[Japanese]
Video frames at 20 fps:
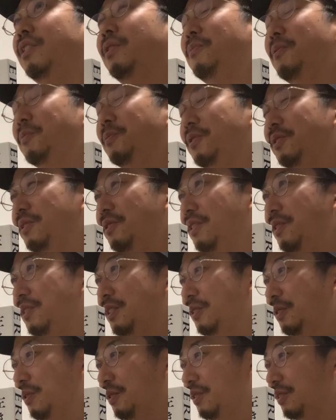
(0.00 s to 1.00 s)
でも僕は
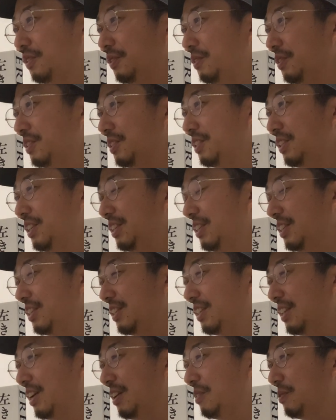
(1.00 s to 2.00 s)
そのツイッ
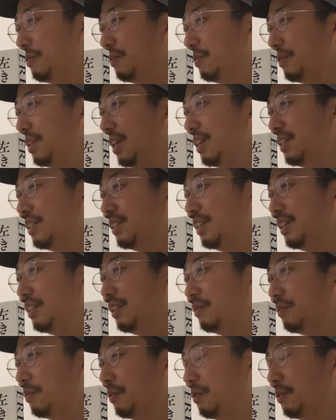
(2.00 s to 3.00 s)
ター熱心
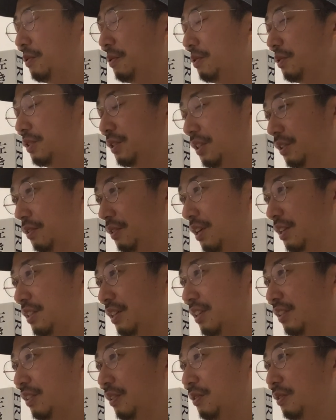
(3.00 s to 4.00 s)
にフォローしてくだ
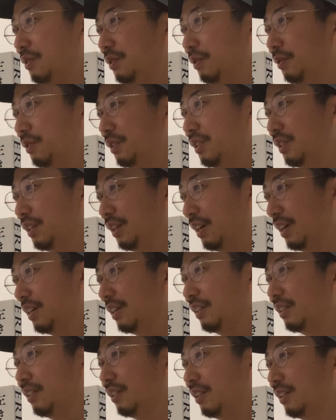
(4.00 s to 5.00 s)
さってる人にし
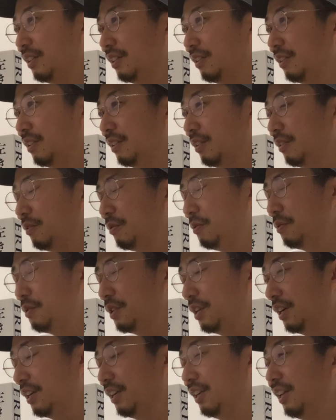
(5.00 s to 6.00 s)
か声
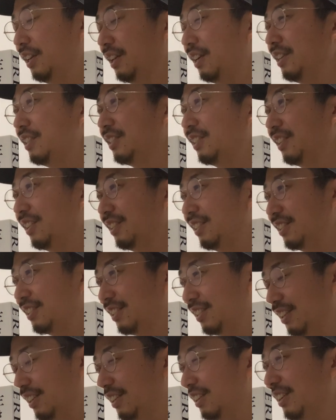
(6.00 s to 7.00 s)
かけれないじゃないです
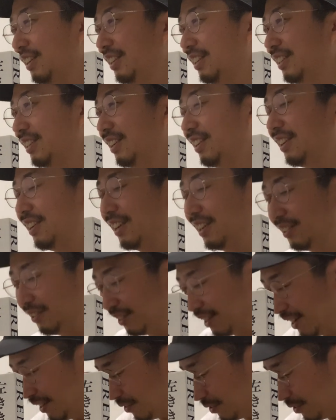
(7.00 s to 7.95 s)
か。だからあの結